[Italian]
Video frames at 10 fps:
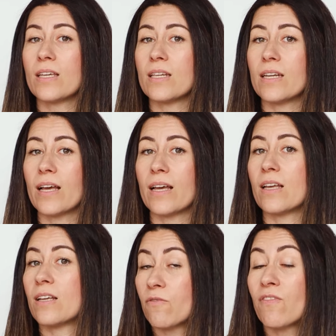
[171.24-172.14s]
in
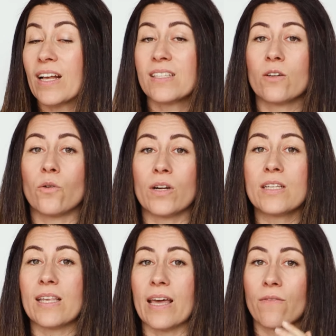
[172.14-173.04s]
eh, vasi con
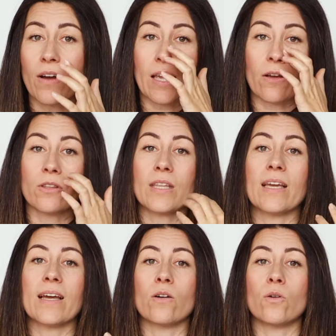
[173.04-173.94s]
riserva che
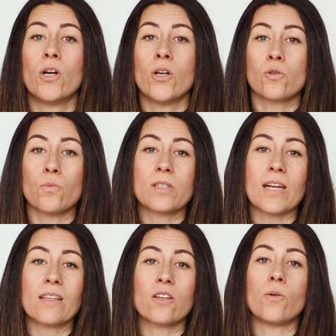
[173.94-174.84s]
contengano
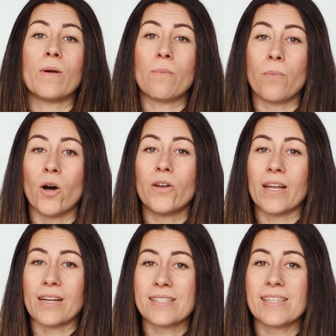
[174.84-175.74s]
substrati come il
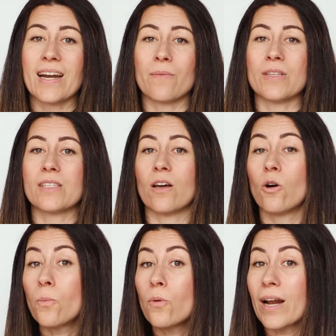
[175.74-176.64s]
PON, il Ceramis
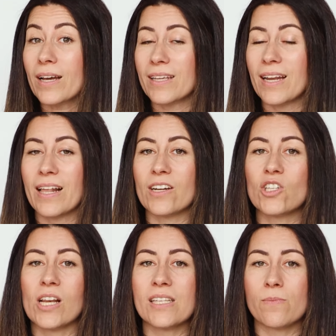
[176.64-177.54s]
oppure anche
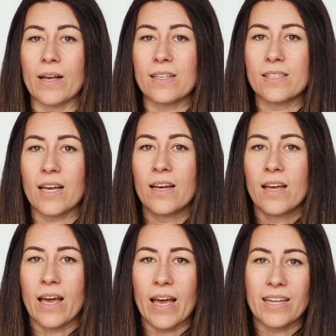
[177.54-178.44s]
dell'argilla espansa
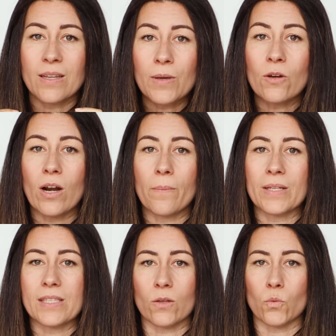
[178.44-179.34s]
eh, di piccola
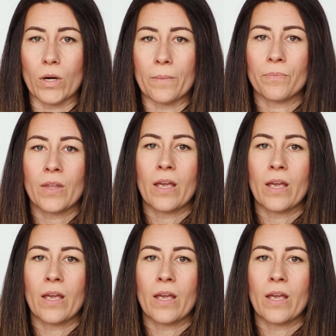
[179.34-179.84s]
pezzatura.